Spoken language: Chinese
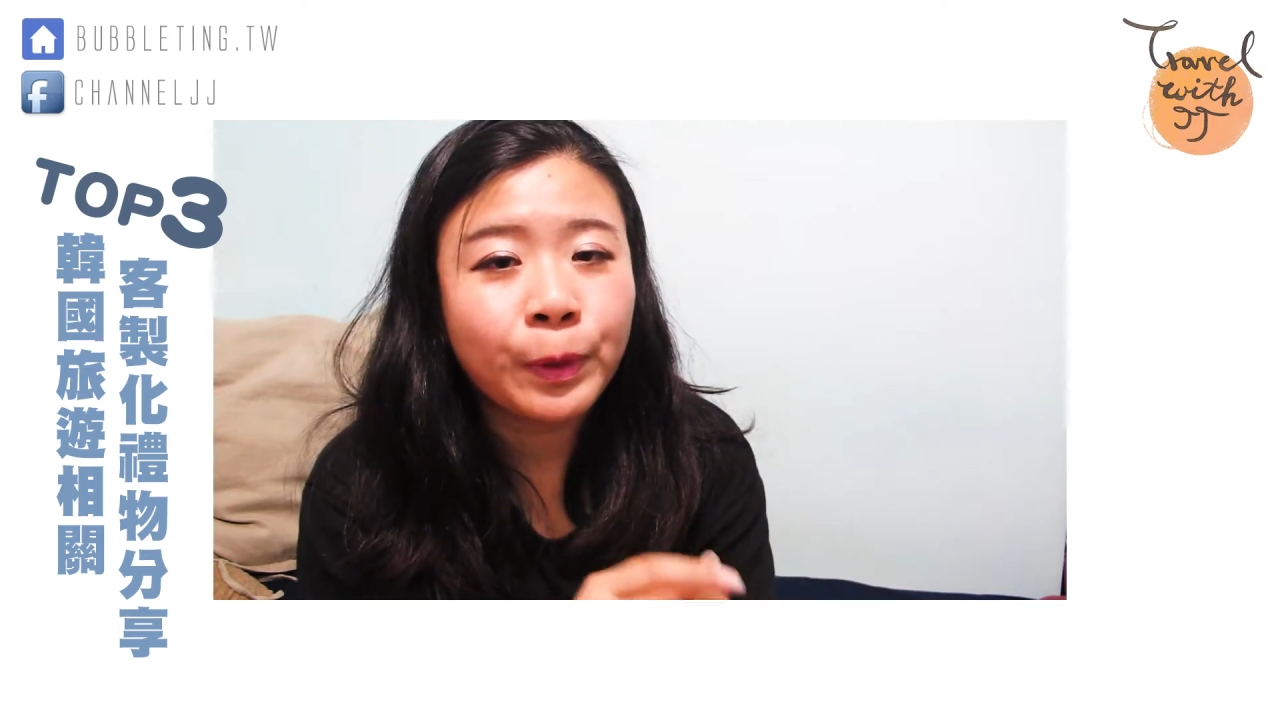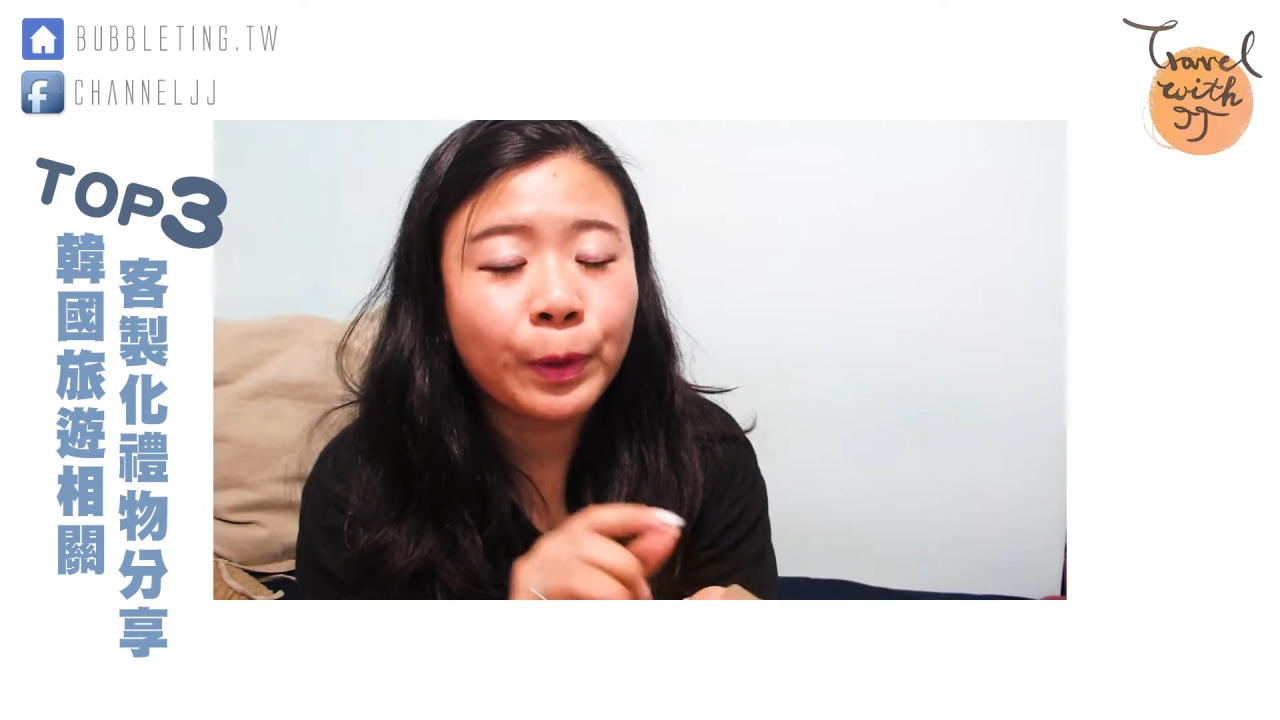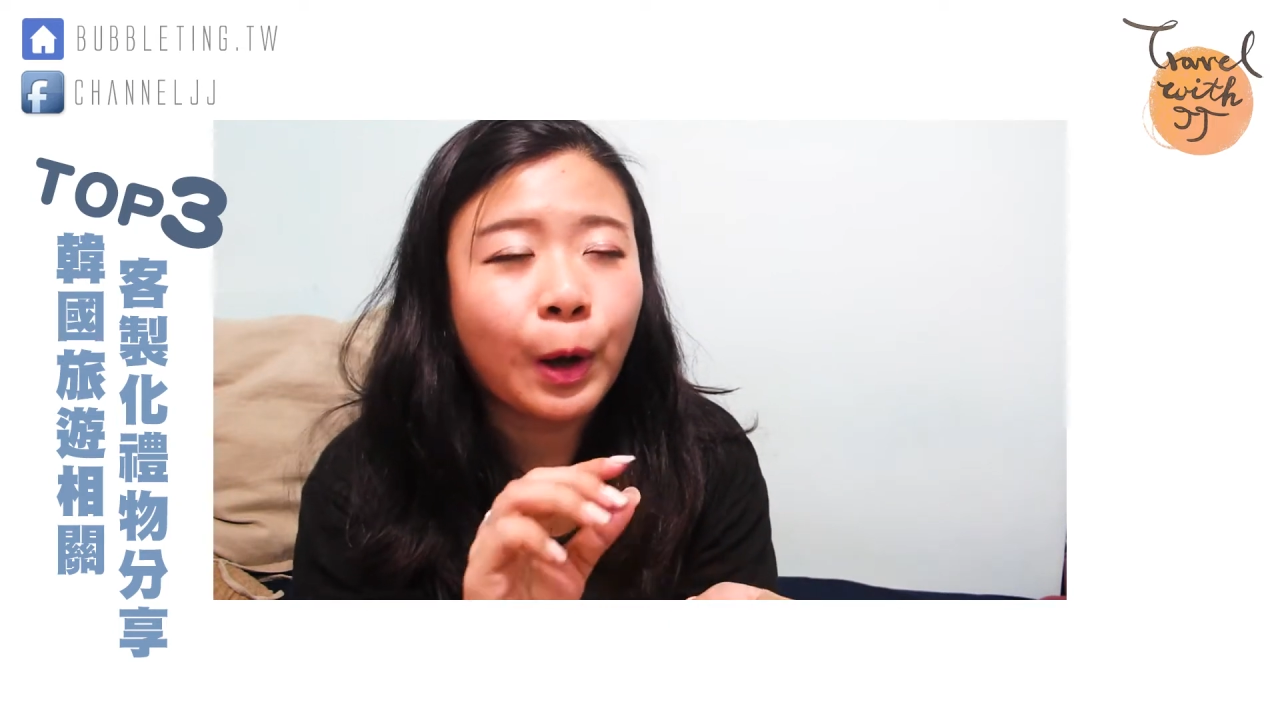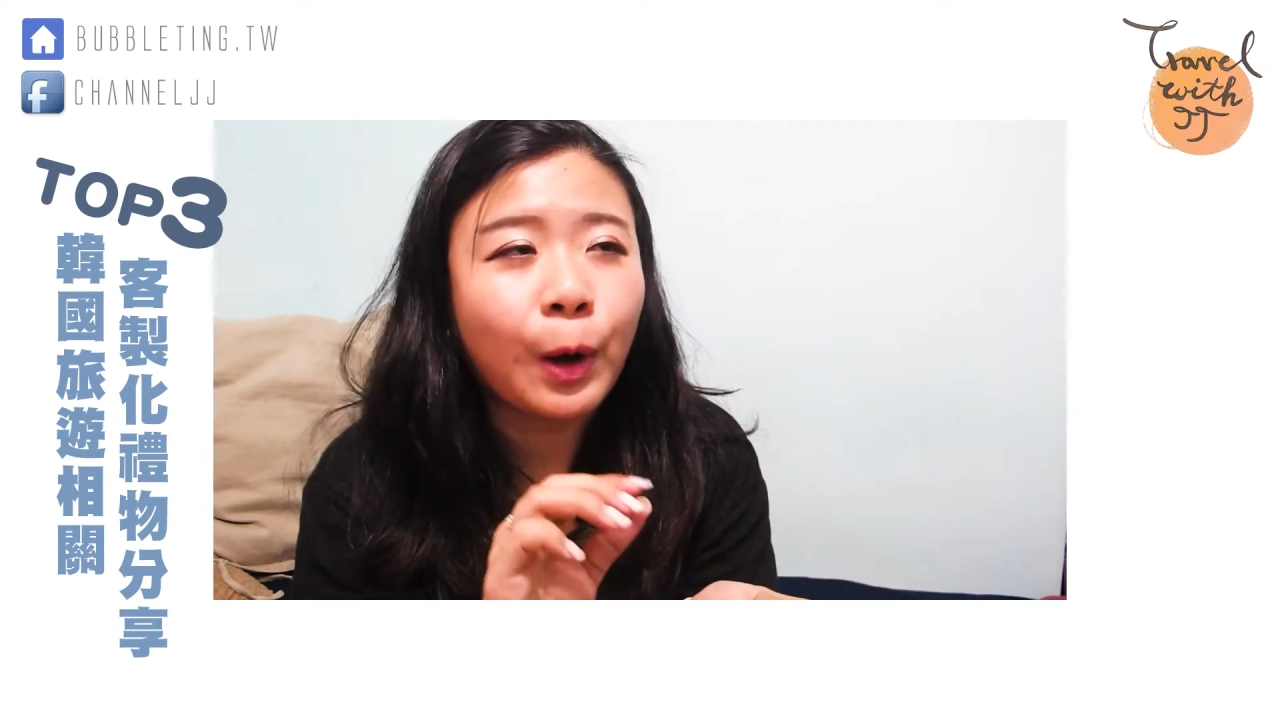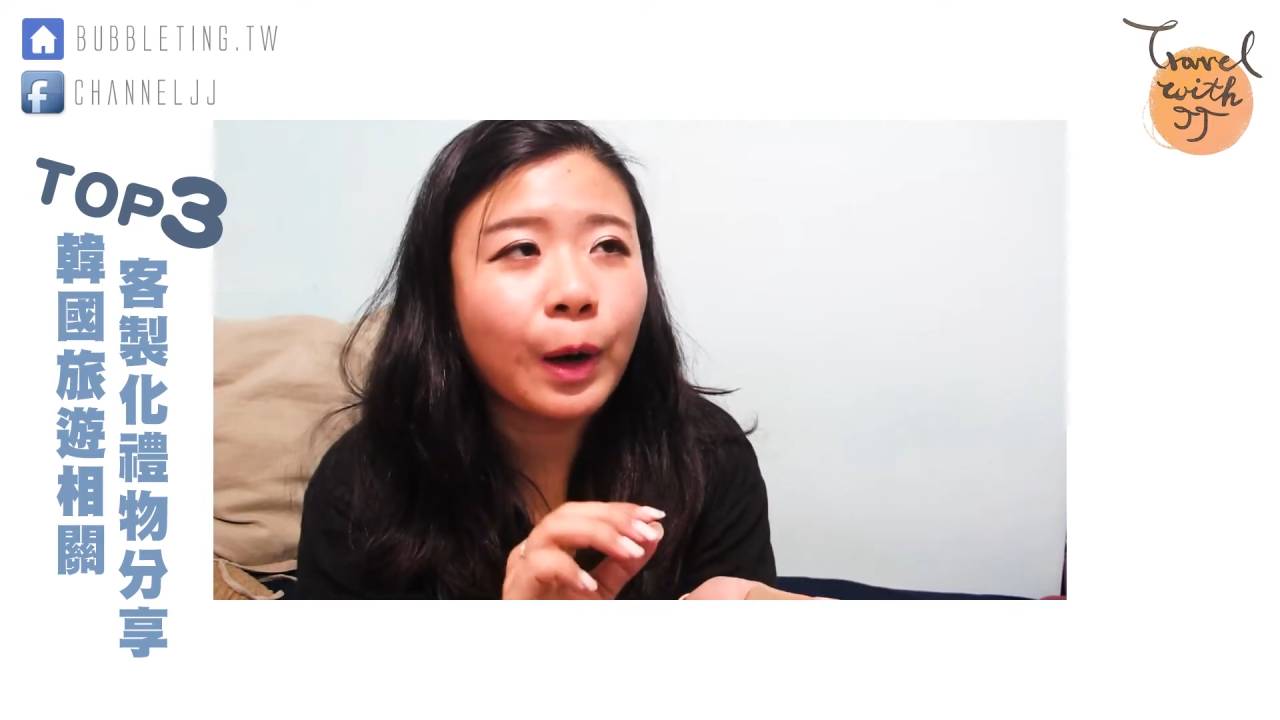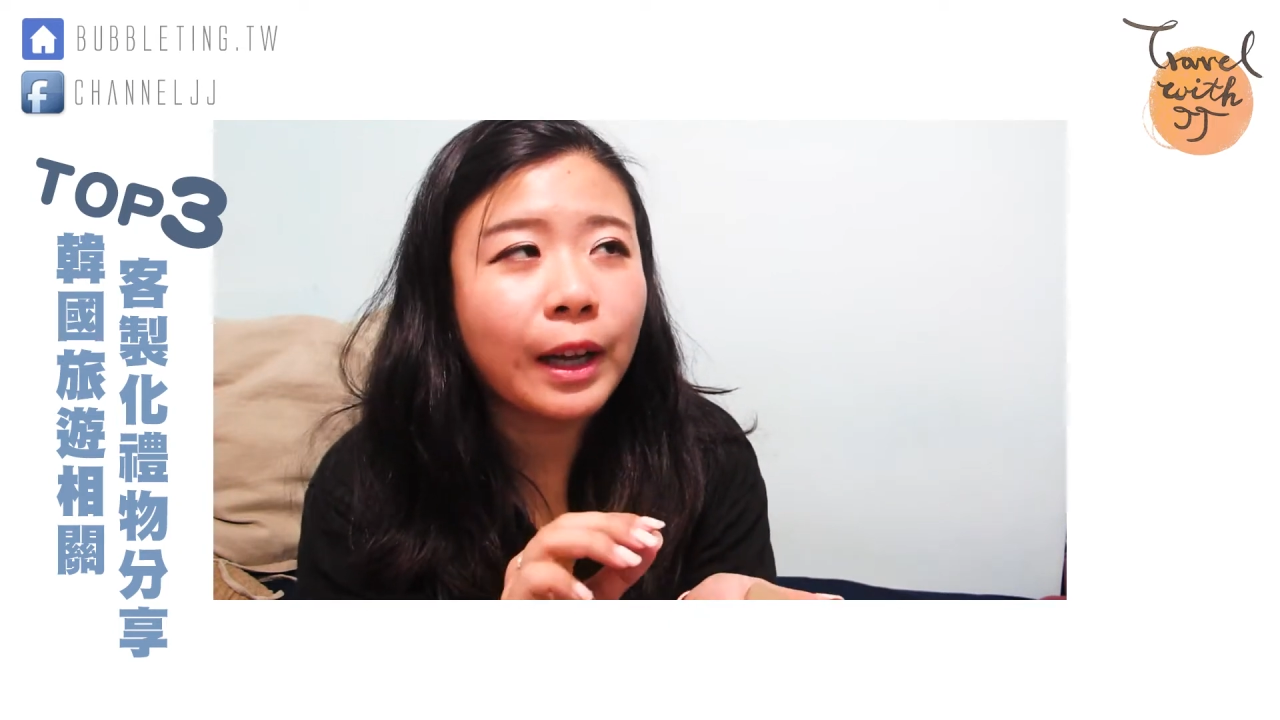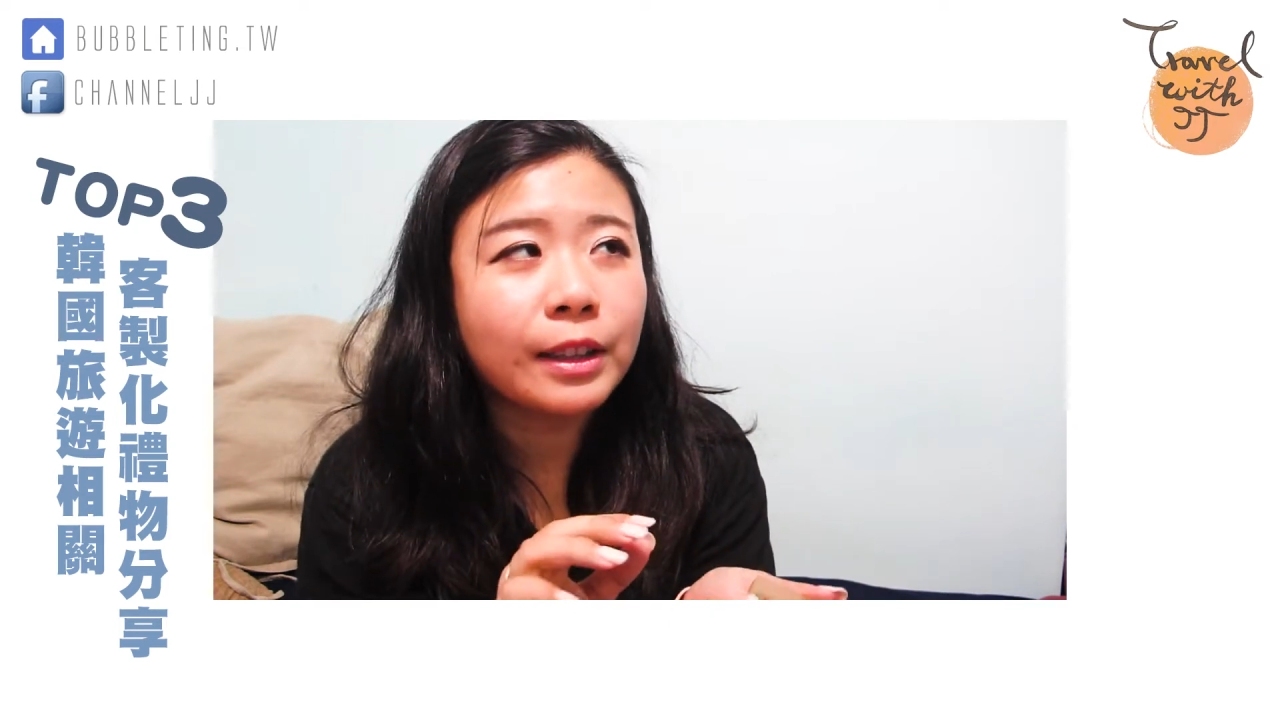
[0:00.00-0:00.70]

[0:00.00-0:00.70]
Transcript: 然后他